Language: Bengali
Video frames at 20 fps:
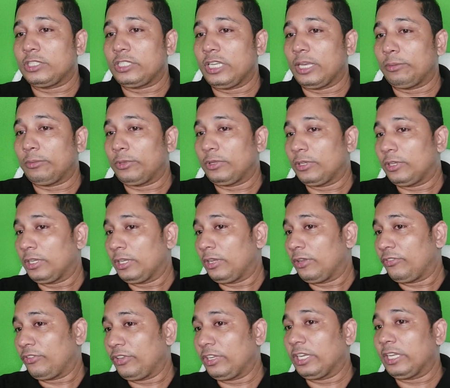জিএম
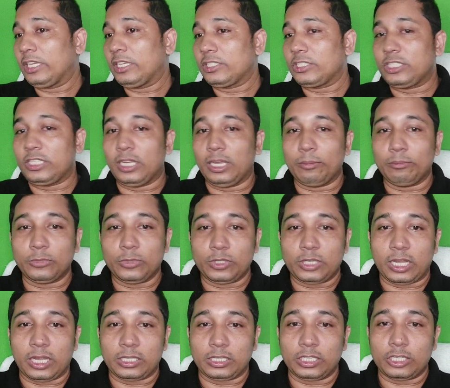ফিরে জিএম
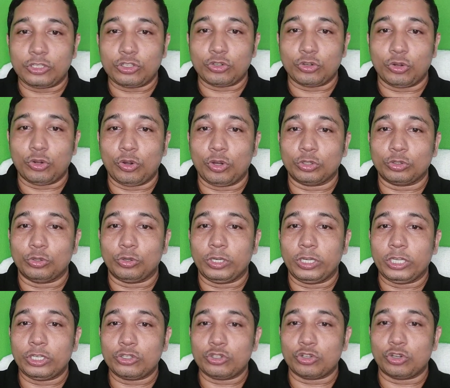কাদের সহ
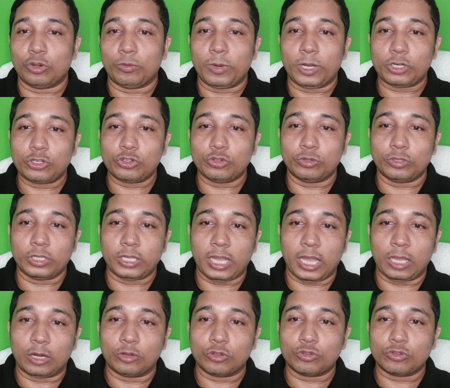দলের সবার সঙ্গে
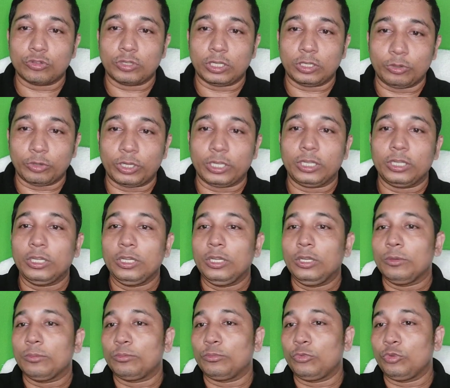আলোচনা করে
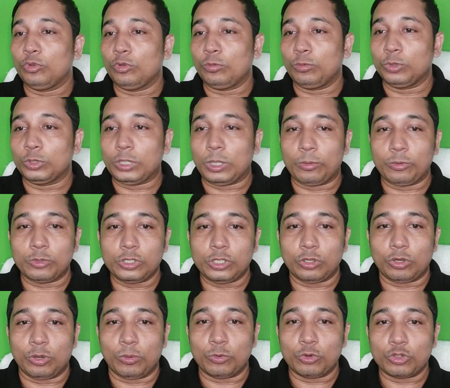ভুল
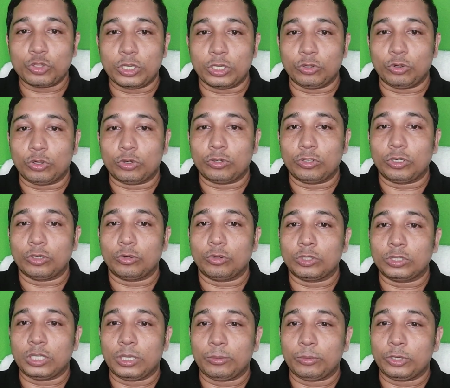বুঝাবুঝির অবসান ঘটনার
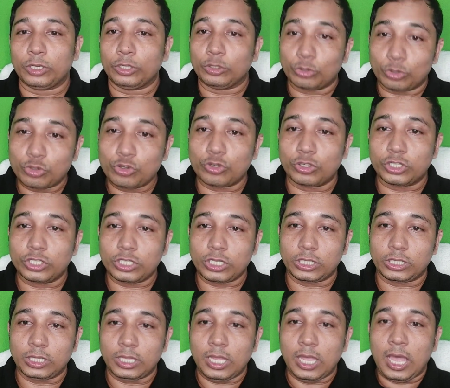কথা বলেন
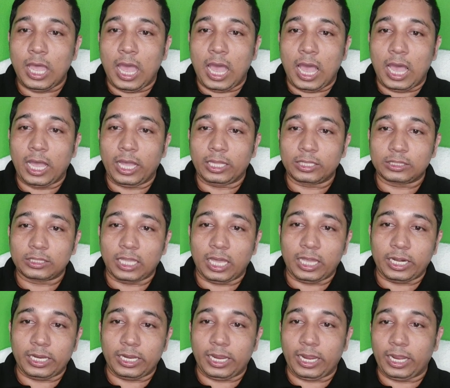রসুনেশ্বর
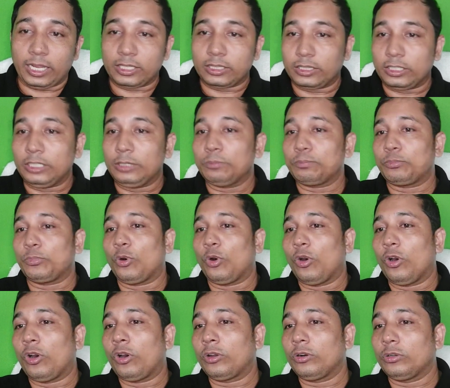তার একদিন
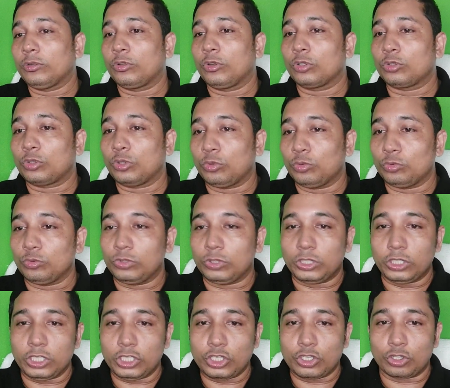পর গত
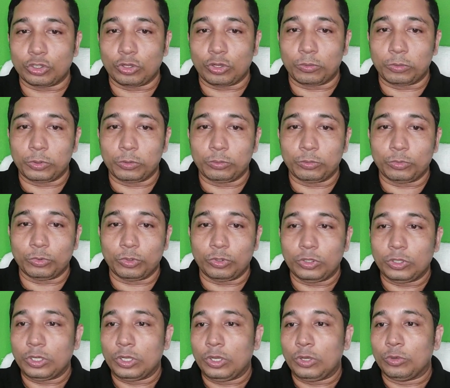উনত্রিশে নভেম্বর
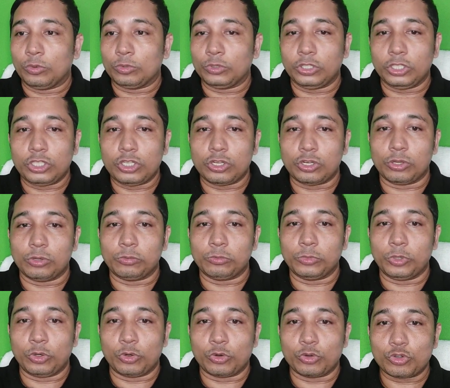উনত্রিশে
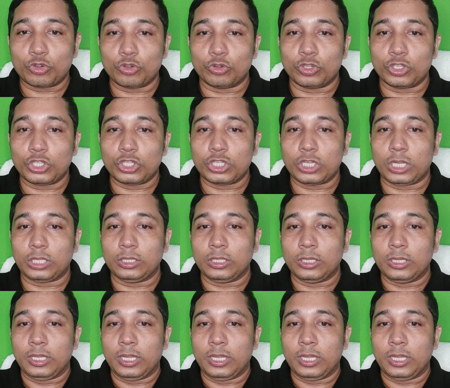নভেম্বর রসুনেশ্বর